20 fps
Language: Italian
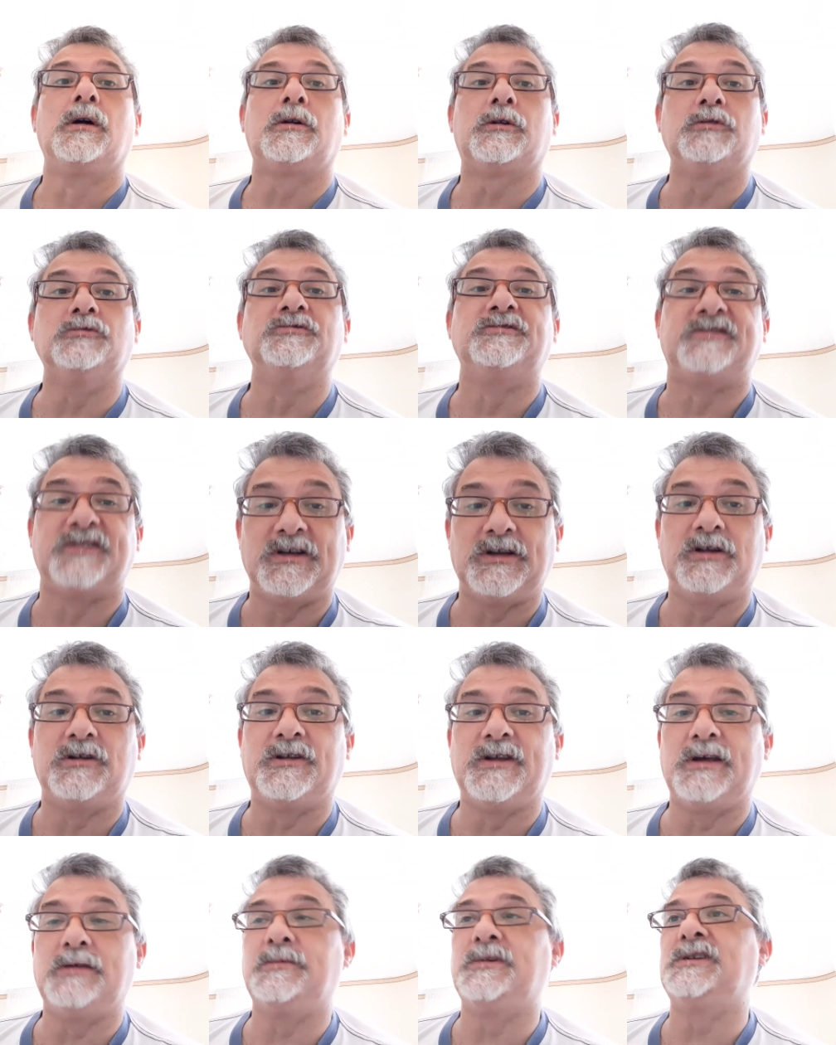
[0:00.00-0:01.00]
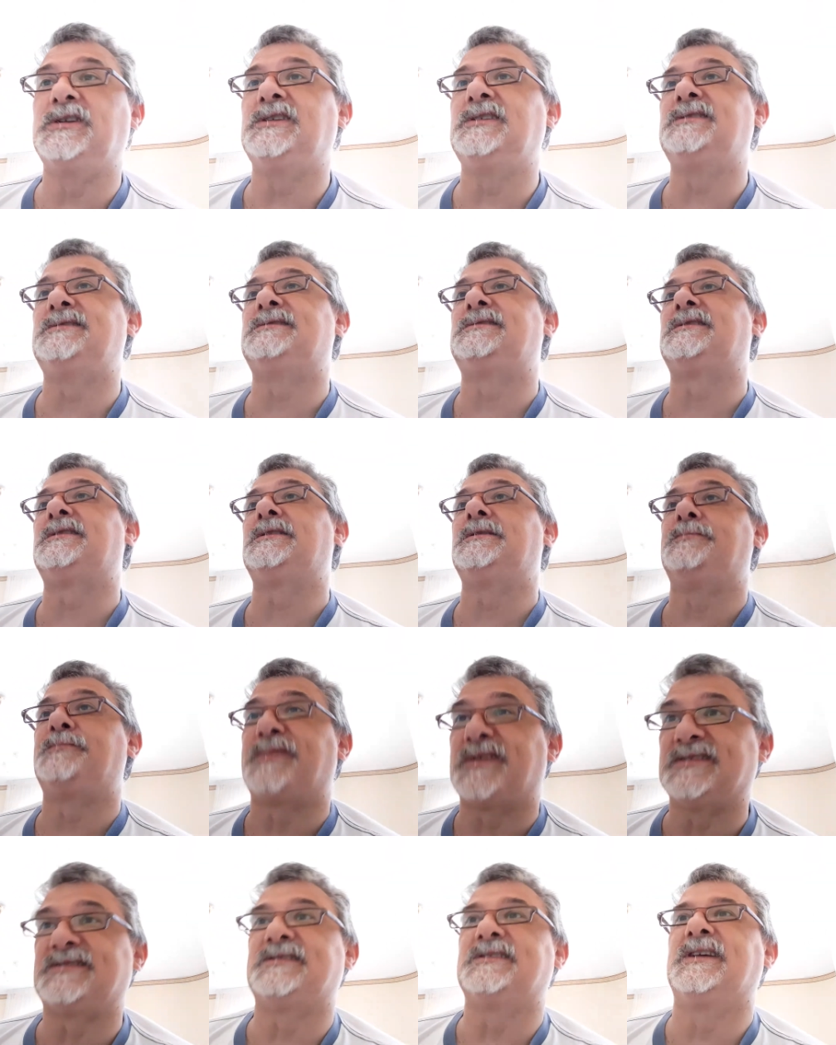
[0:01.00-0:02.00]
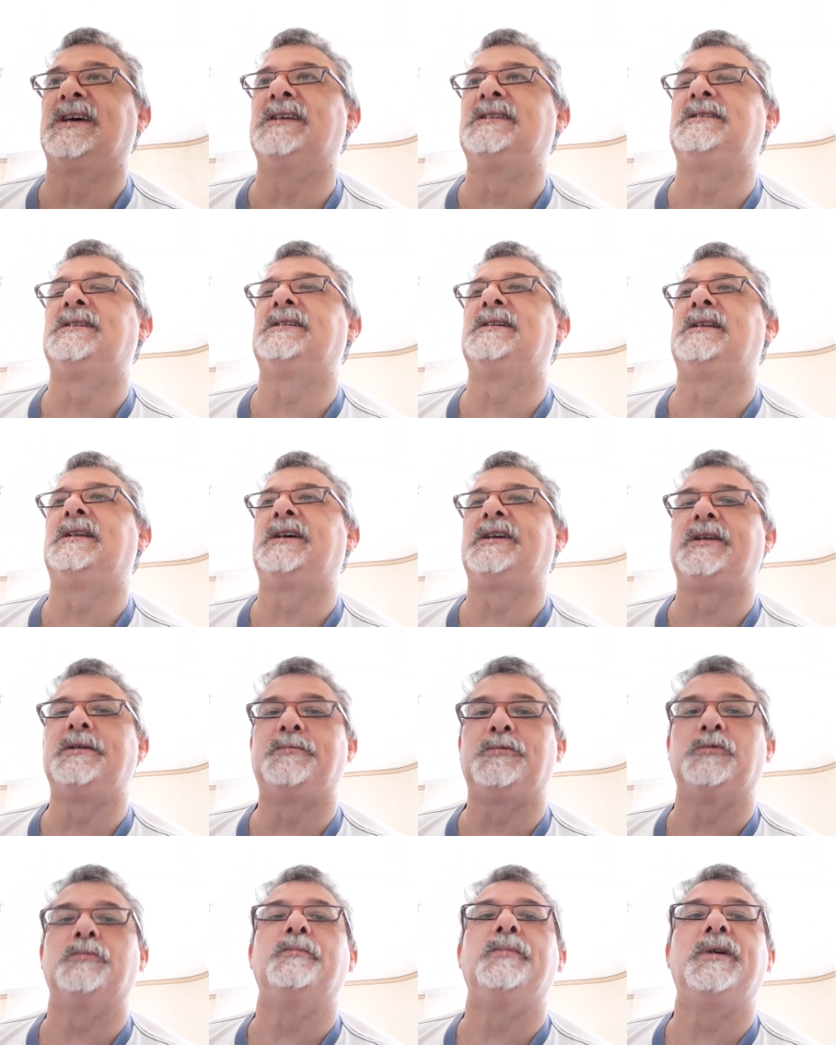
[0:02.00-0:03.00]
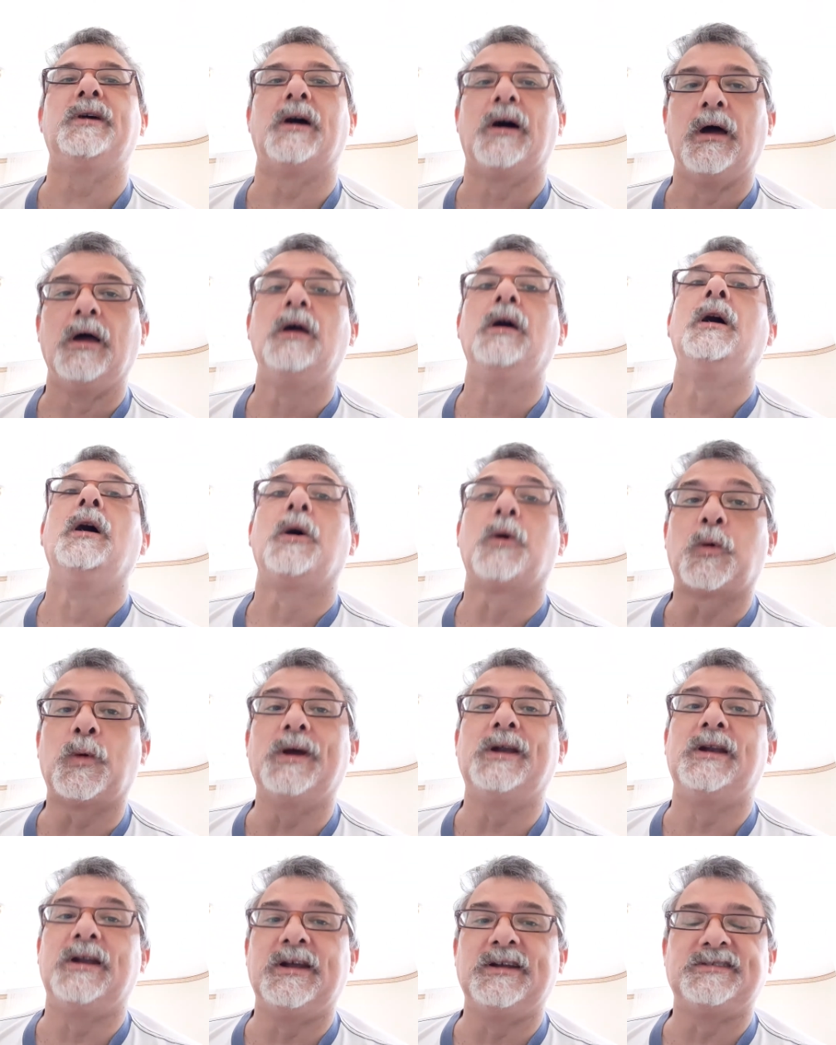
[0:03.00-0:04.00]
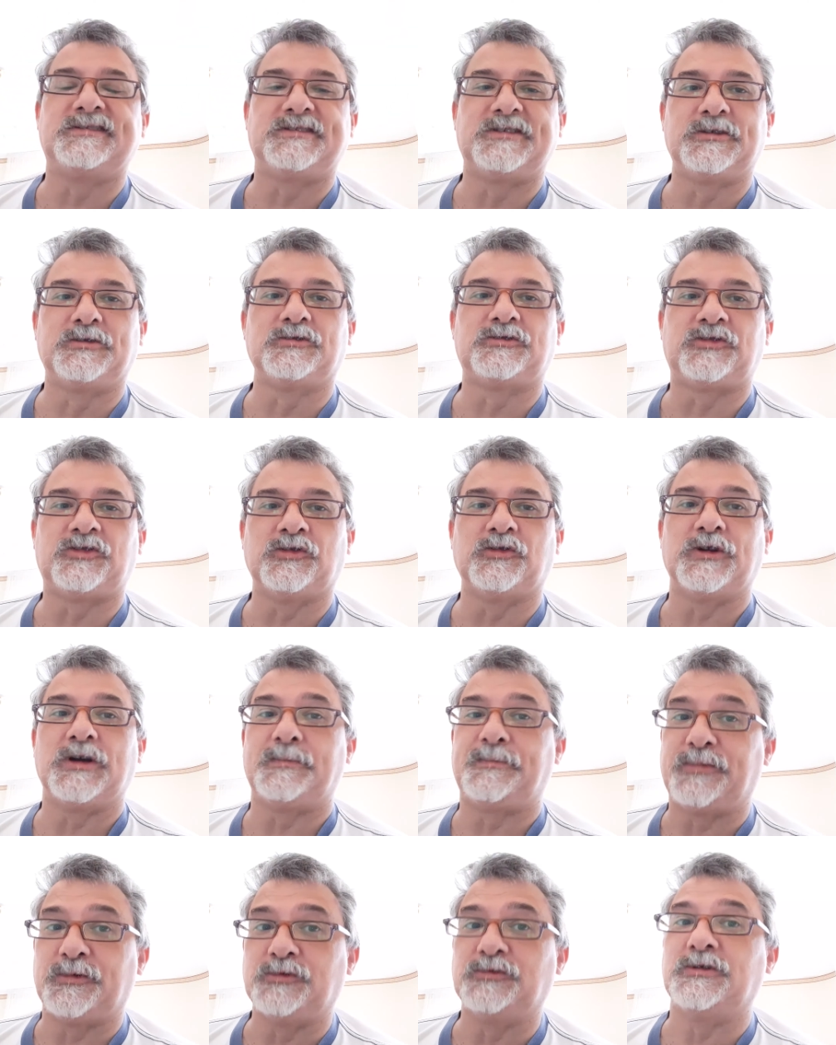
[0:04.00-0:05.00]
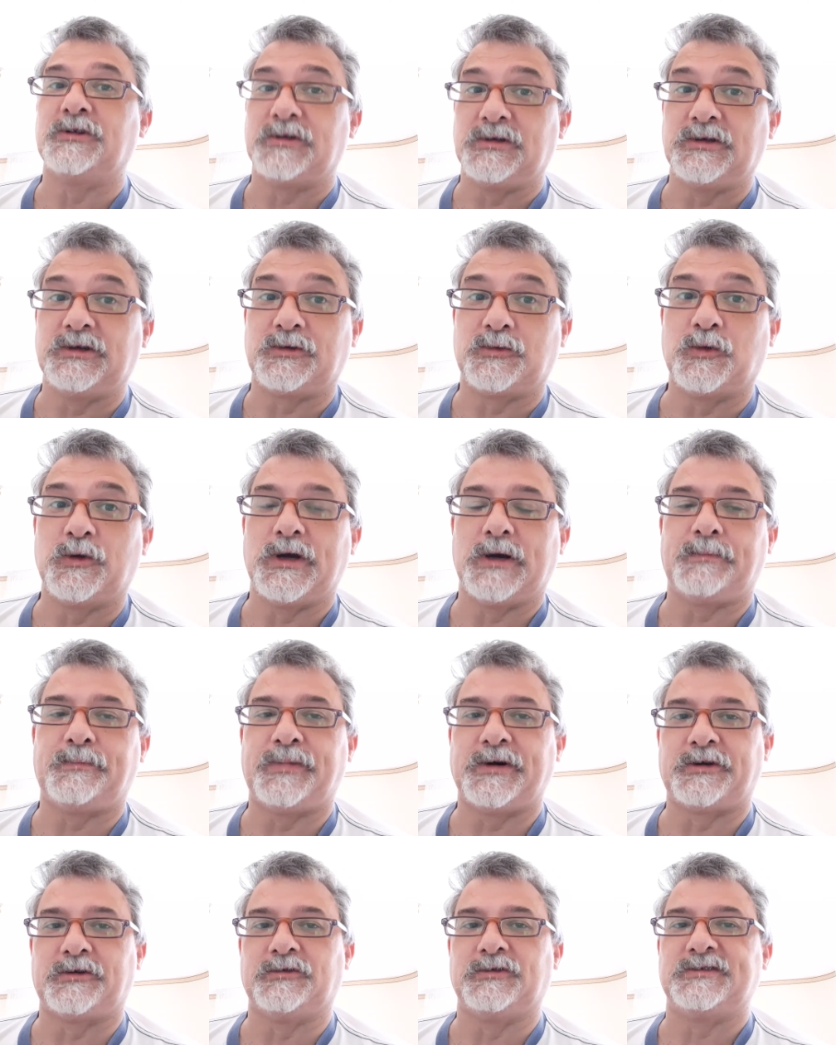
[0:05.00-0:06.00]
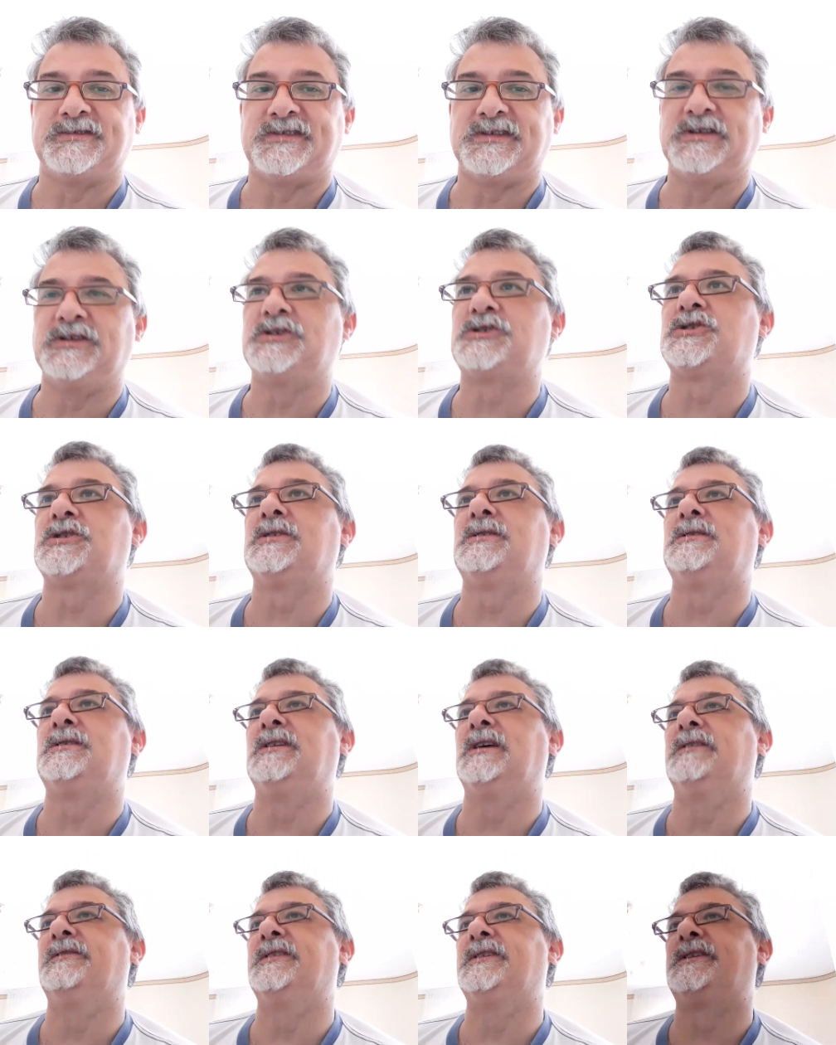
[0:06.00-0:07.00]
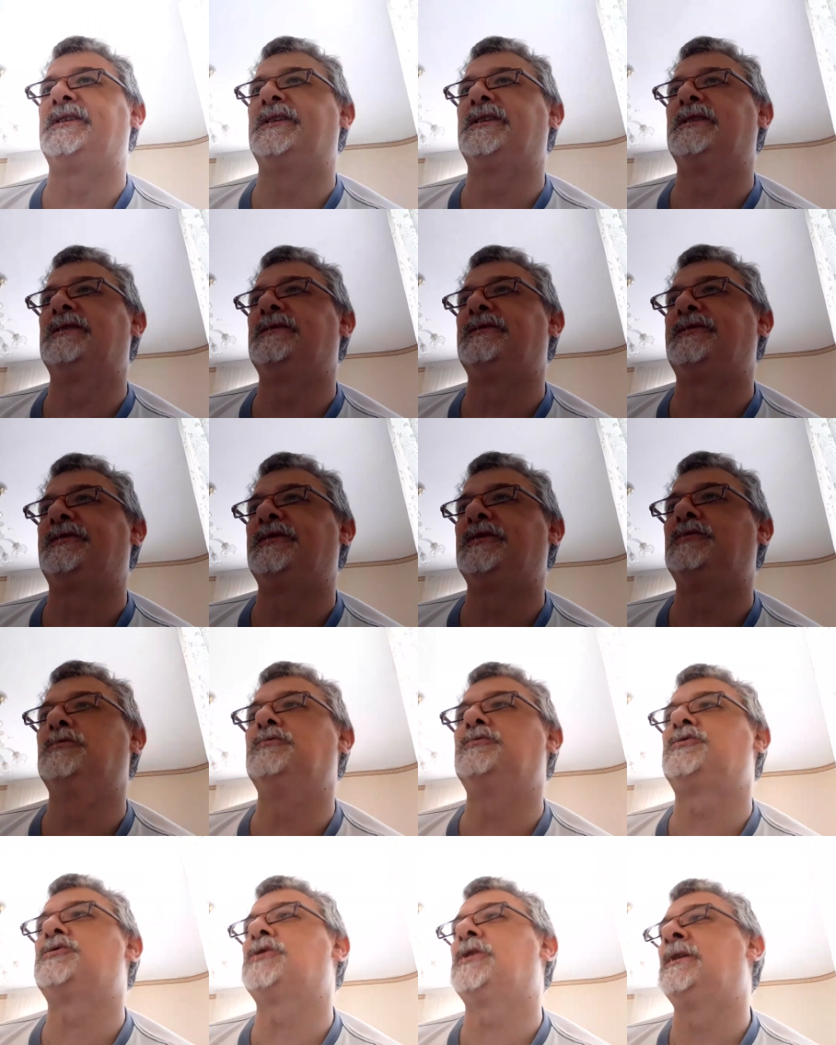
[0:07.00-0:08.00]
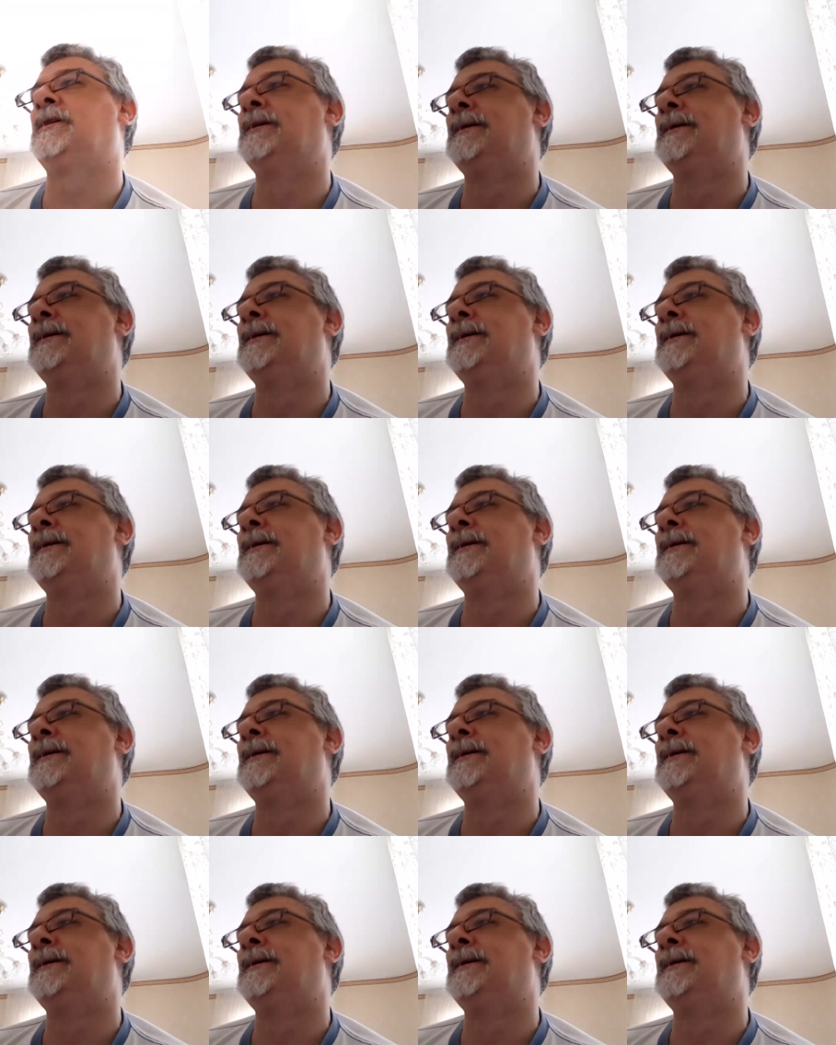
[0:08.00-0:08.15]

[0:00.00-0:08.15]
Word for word: Consiglio dei Ministri, Presidente della Repubblica, quelle istituzioni appunto di cui a parole si dice di aver fiducia.